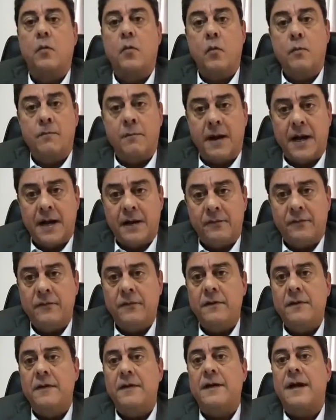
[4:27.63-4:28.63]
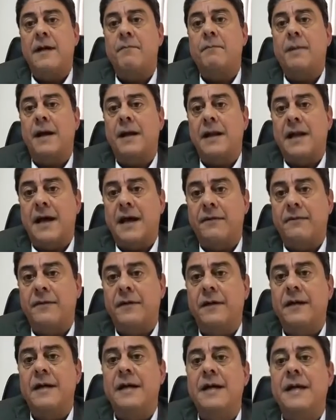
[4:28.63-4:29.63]
Com base na
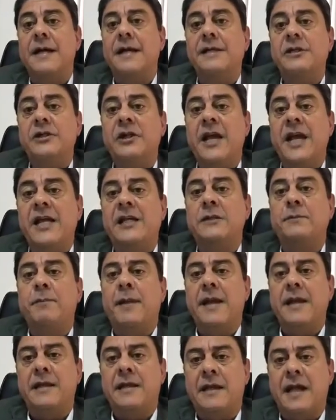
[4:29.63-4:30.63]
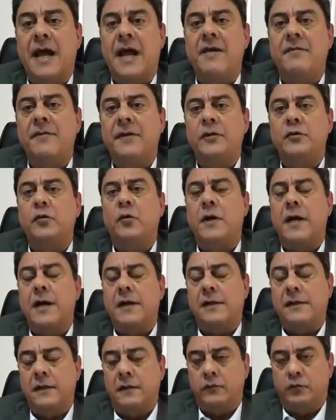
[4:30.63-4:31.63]
palavra de respeitáveis
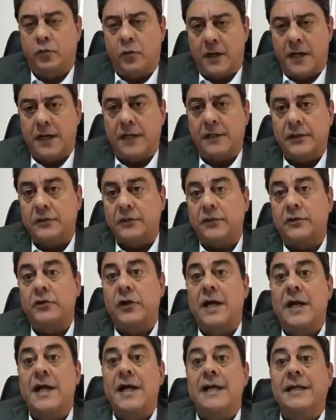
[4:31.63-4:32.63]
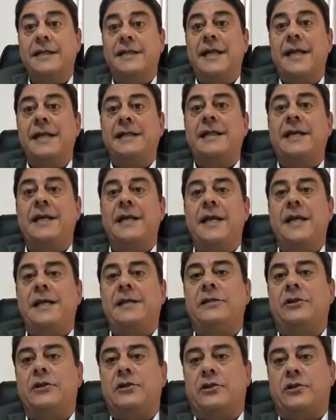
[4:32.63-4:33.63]
jornalistas. Dentre
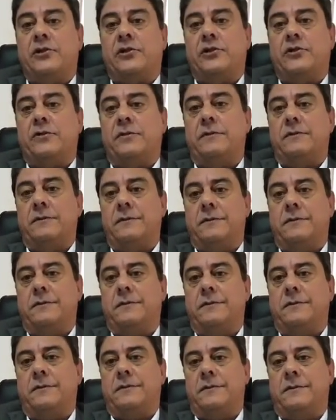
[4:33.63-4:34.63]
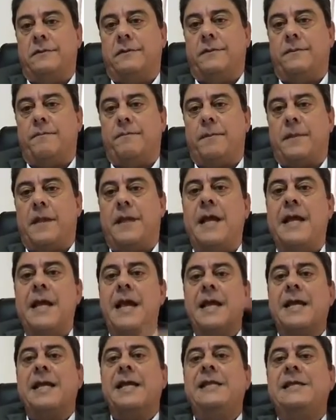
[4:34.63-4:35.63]
estes,
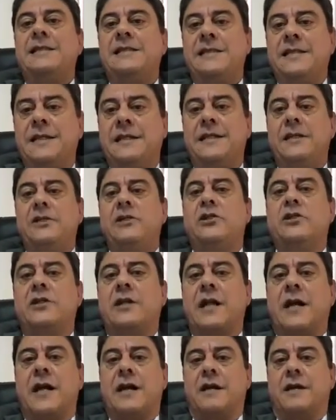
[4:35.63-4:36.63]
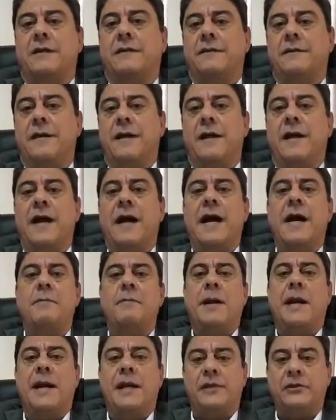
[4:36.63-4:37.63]
quem é que ele cita e destaca? A
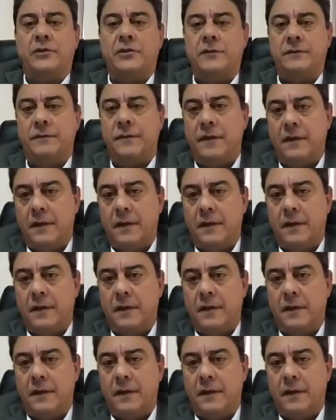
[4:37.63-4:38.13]
Abrage.